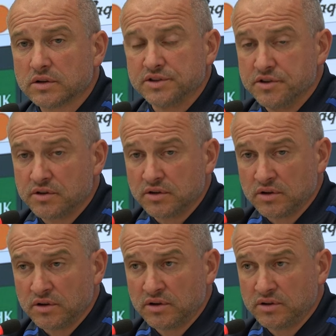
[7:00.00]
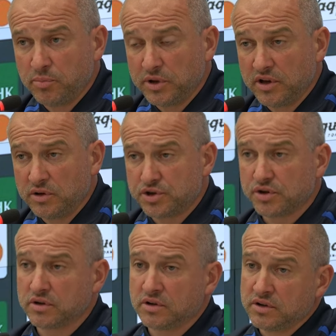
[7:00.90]
оценить э,
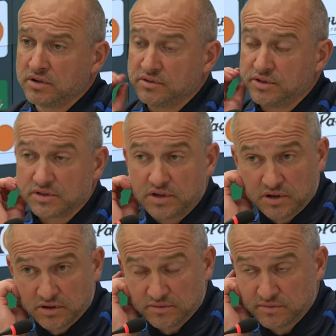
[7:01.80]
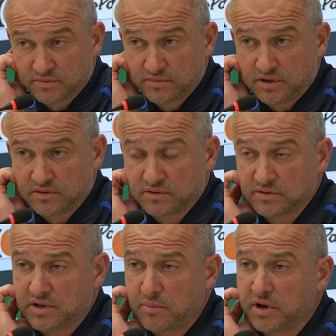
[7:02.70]
нападающих, э, если...
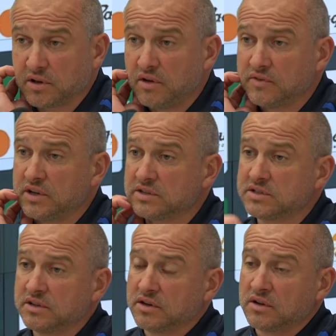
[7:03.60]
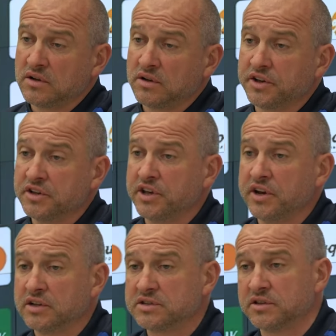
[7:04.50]
самая главная оценка,
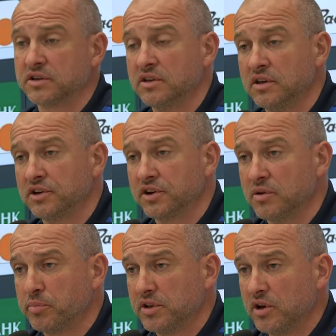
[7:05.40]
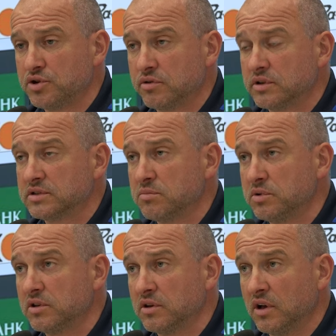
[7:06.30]
критерии оценки игры нападающих – это
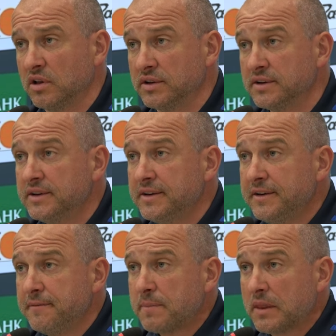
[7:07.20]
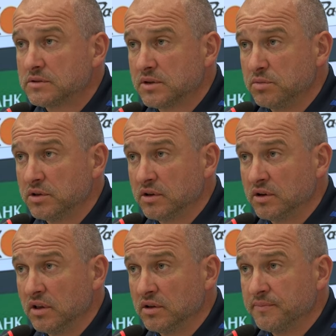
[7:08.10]
забитые голы забитые
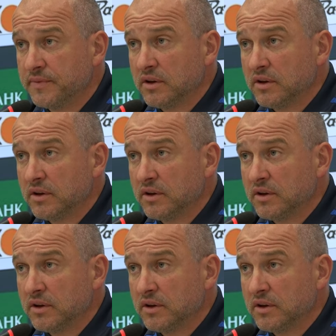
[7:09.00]
голы.